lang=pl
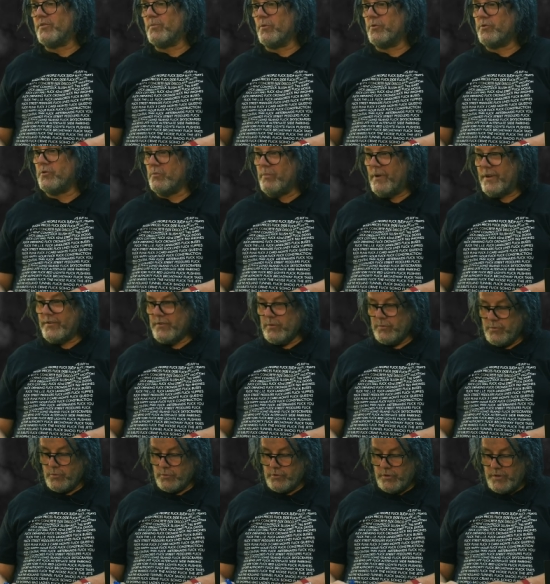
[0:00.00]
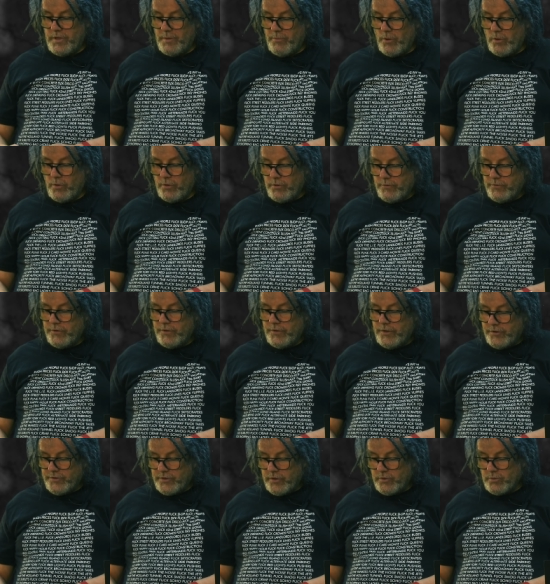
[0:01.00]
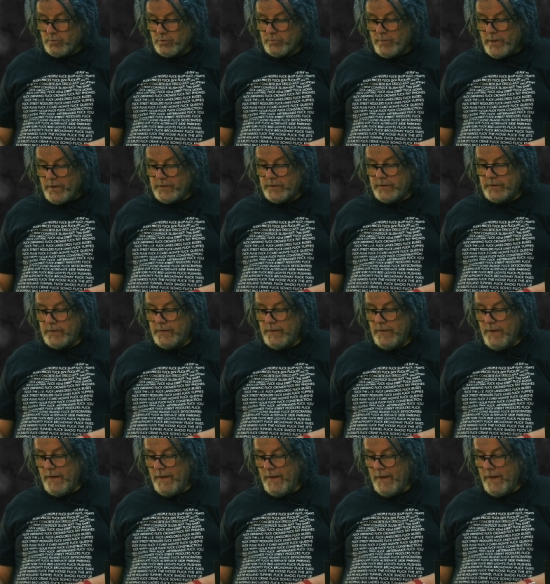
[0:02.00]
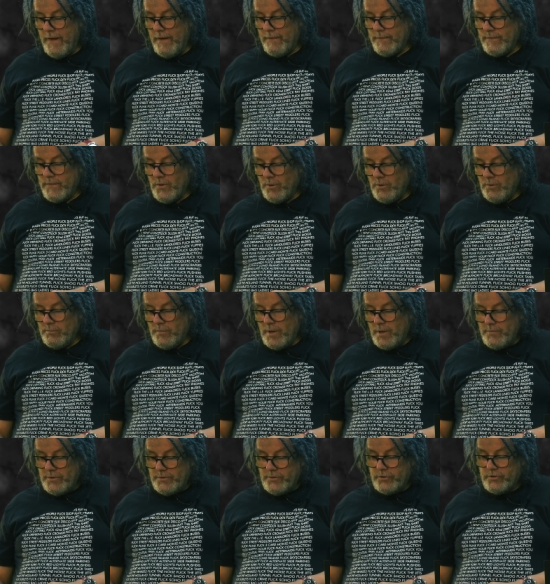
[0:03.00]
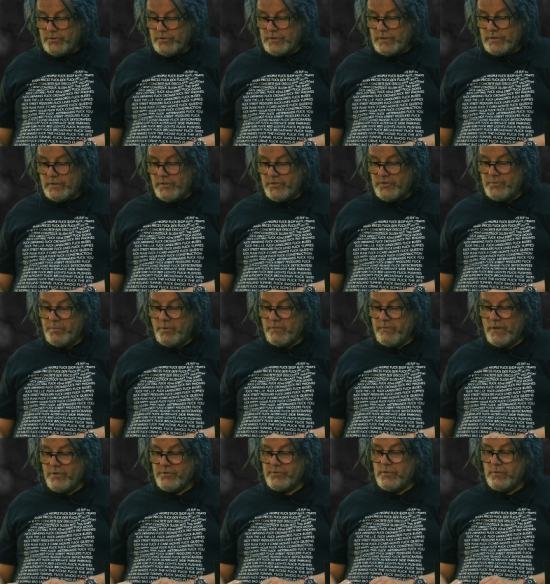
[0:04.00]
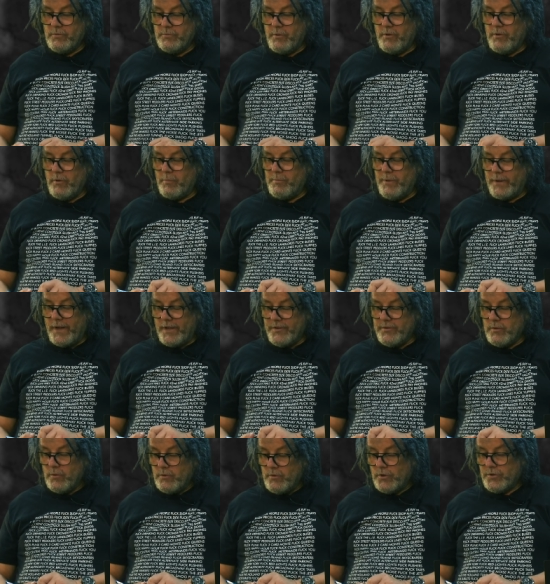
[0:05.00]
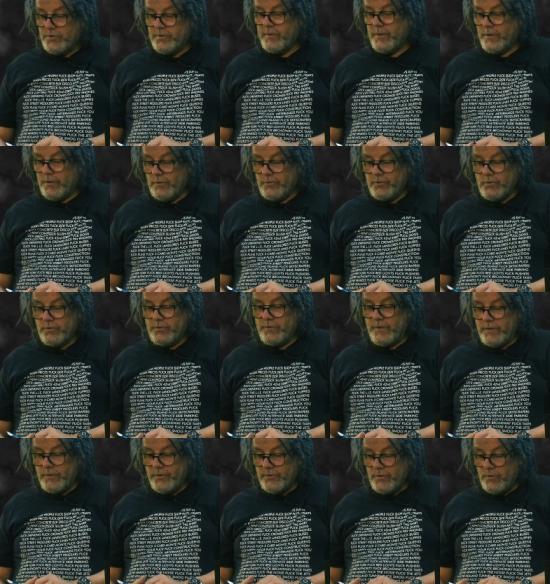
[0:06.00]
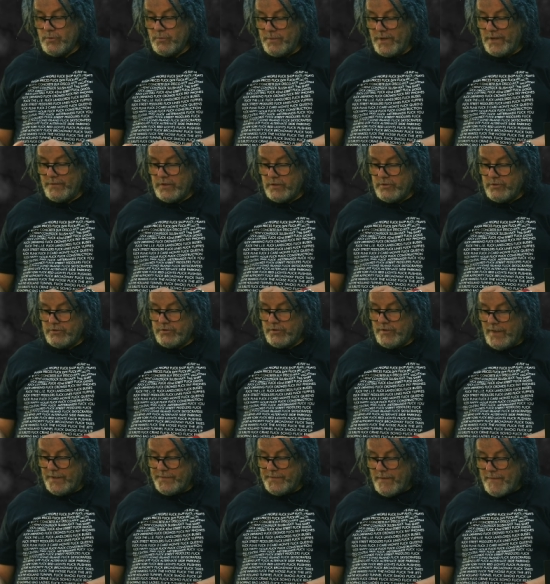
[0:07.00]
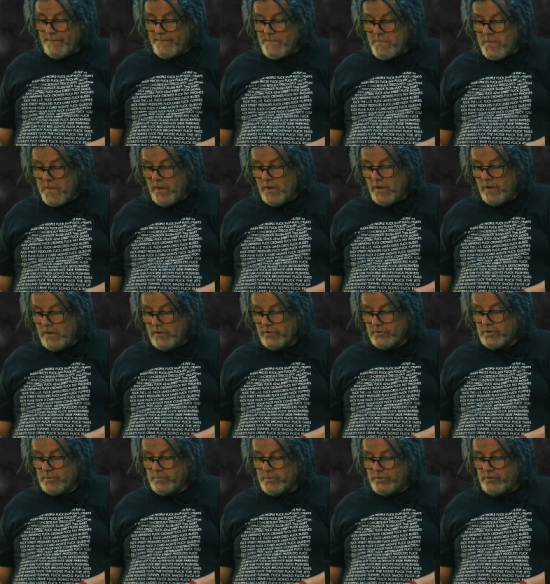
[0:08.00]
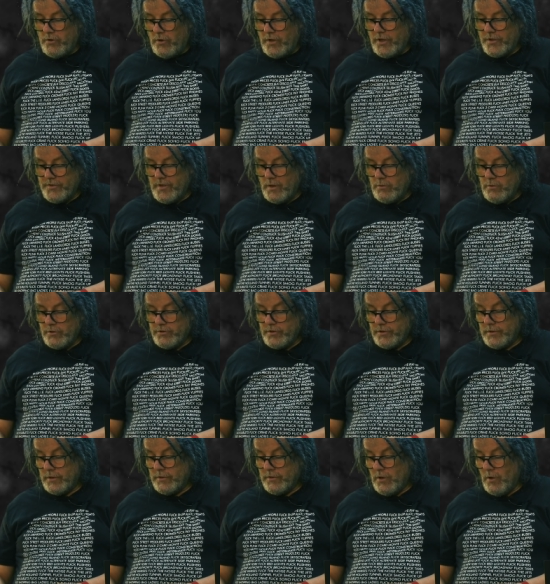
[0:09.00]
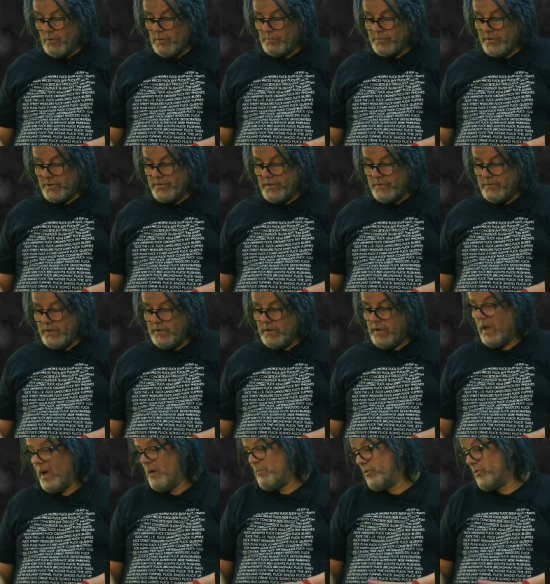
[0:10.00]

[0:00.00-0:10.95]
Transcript: wzbudził bardzo duży niepokój w indyjskich służbach i no, mamy do czynienia z poważną operacją kontrwywiadowczą trwającą prawie 3 lata, żeby się okazało, że ten gołąb jest niewinny,